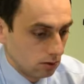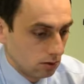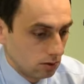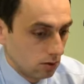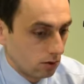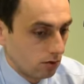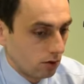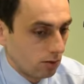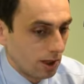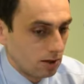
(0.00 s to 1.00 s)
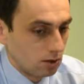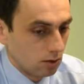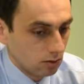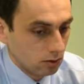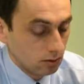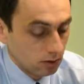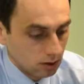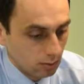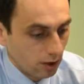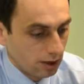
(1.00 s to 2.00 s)
z tą informacją,
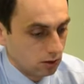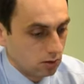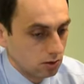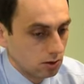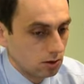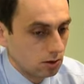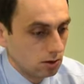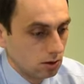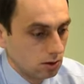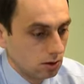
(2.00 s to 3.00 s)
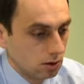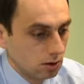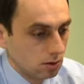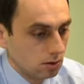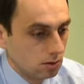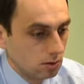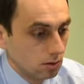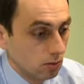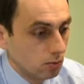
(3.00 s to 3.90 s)
oczywiście płacząc i no